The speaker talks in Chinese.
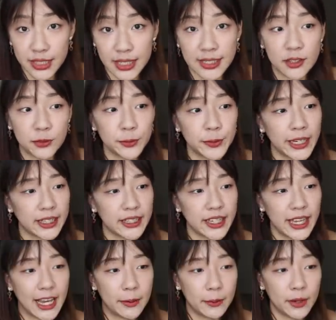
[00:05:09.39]
加上我们两个
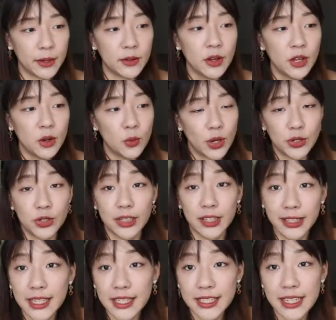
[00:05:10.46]
也还没有完全
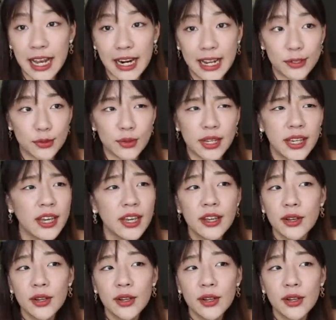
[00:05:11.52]
的定下来，所以